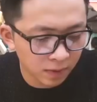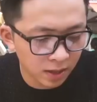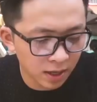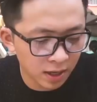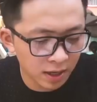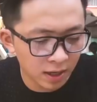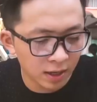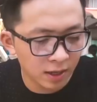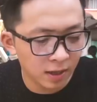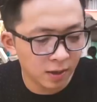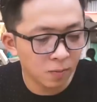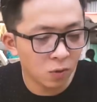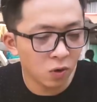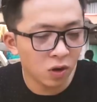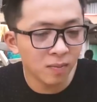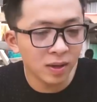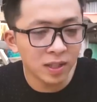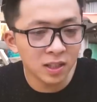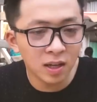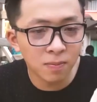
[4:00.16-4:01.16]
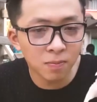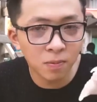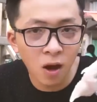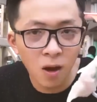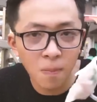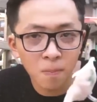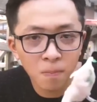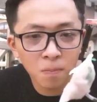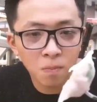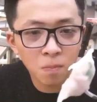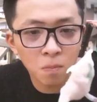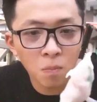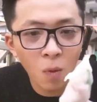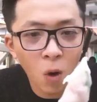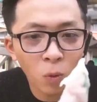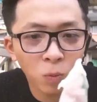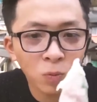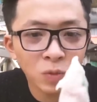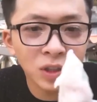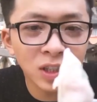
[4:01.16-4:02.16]
Đây, một cái bánh xếp tôm
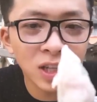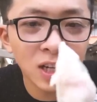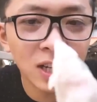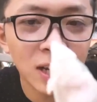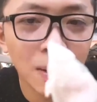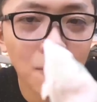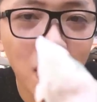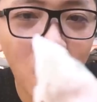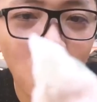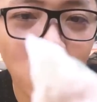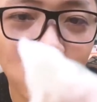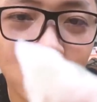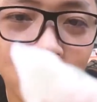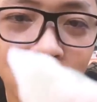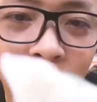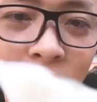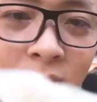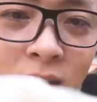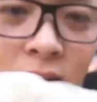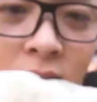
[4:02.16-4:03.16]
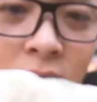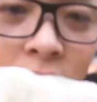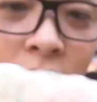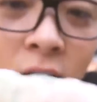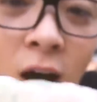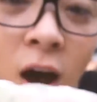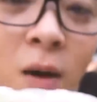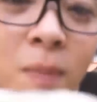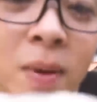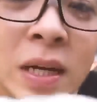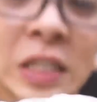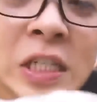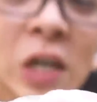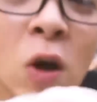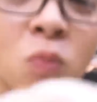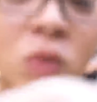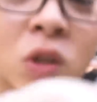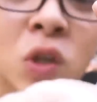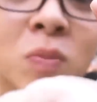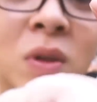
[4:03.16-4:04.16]
bột rất là mỏng. Ở bên
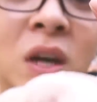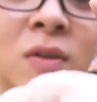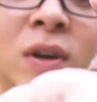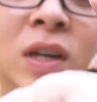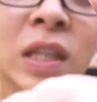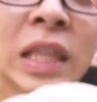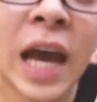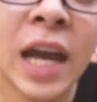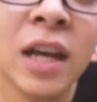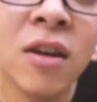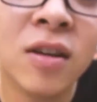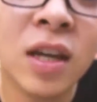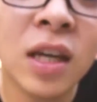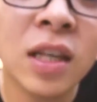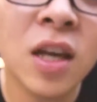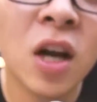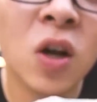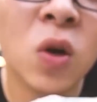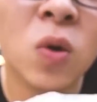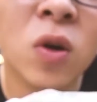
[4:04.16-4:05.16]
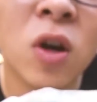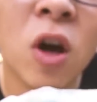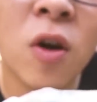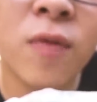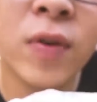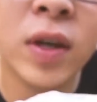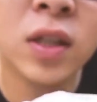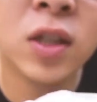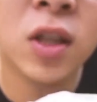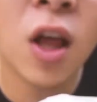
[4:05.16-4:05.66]
trong thì chúng ta vẫn thấy được cái nhân của nó với